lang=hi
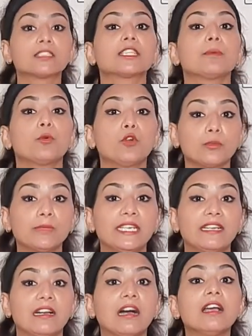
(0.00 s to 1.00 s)
सपोर्ट
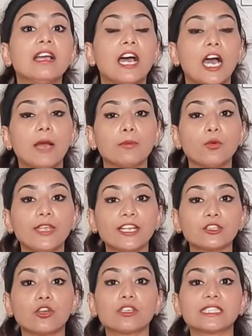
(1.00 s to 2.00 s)
मिलेगा आपको
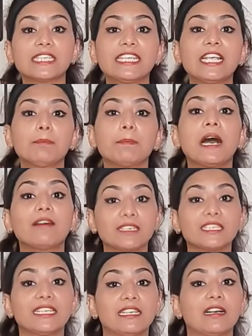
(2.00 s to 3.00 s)
एक तौर से ये
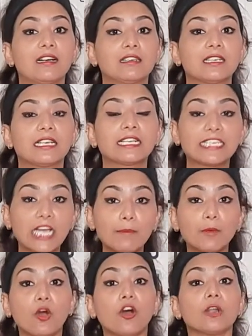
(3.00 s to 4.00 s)
पावर देगा कि
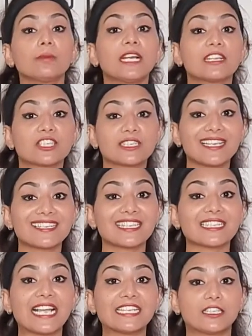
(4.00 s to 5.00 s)
आप और भी अच्छे से
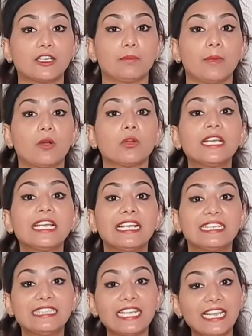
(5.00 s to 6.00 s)
एक्सरसाइज कर पाओ
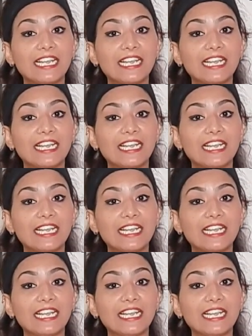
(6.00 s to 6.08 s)
ये